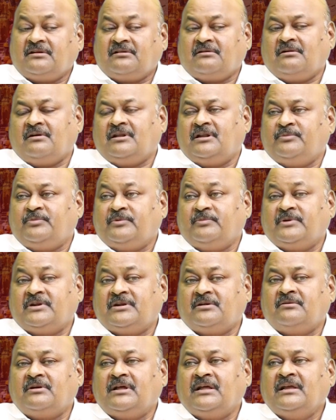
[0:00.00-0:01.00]
రకరకాల ఇప్పుడు
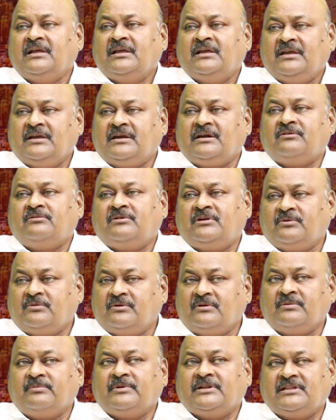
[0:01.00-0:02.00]
మనం కూడా ఇక్కడ ఉంటే
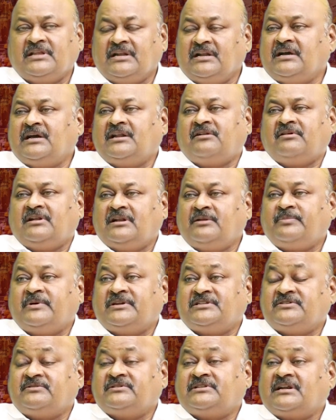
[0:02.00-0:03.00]
ఒక మన తెలంగాణ వాళ్ళే
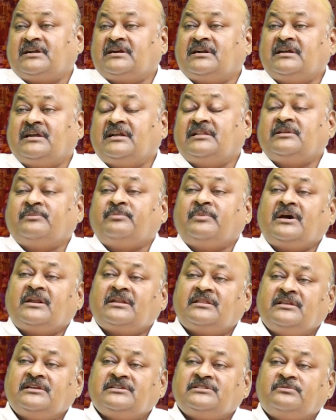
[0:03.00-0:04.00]
పరిచయం అవుతారు అక్కడికి వెళ్తే
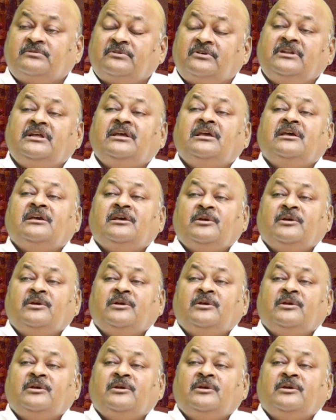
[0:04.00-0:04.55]
భారతదేశంలోని